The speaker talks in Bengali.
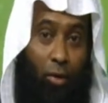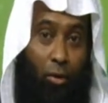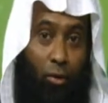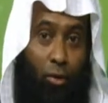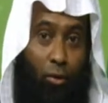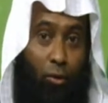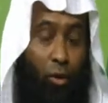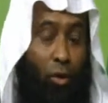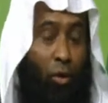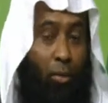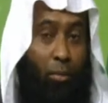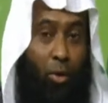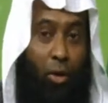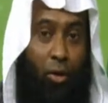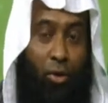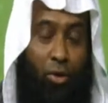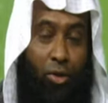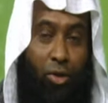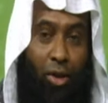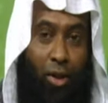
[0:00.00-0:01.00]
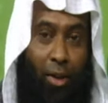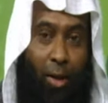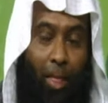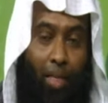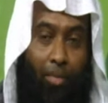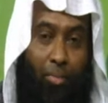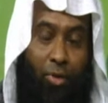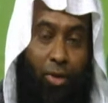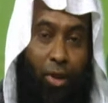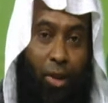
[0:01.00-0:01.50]
দুই নম্বর হচ্ছে
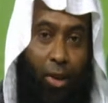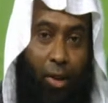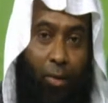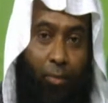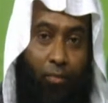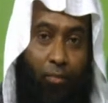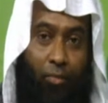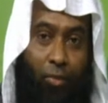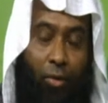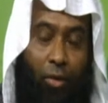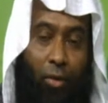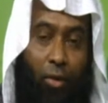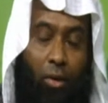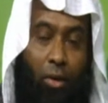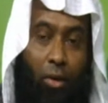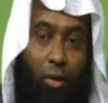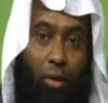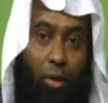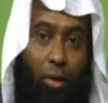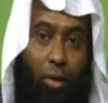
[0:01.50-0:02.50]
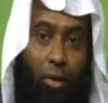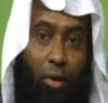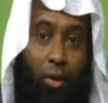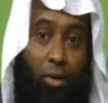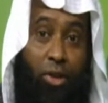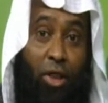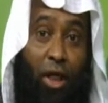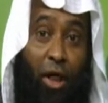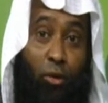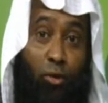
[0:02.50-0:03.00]
যে
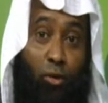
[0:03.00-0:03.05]
জাদু